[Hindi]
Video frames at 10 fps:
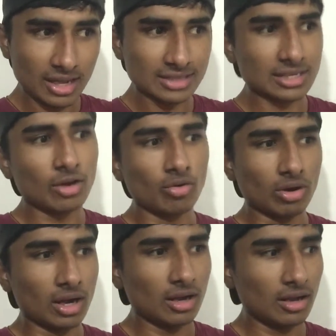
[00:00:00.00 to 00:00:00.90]
ऐसा
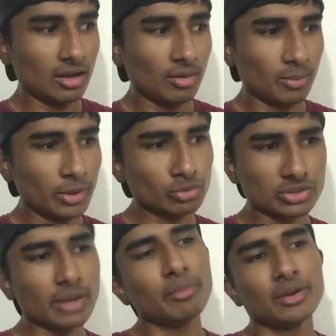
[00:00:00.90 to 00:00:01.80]
होगा पर
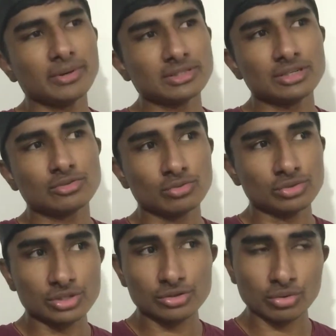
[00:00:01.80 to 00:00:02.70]
उस टाइम मेरे पास
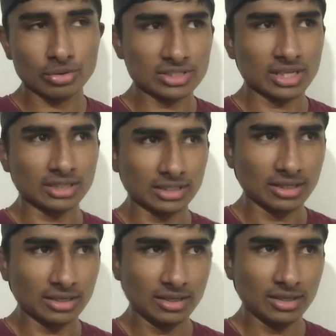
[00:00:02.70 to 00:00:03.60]
रिसोर्सेज थोड़े ज़्यादा थे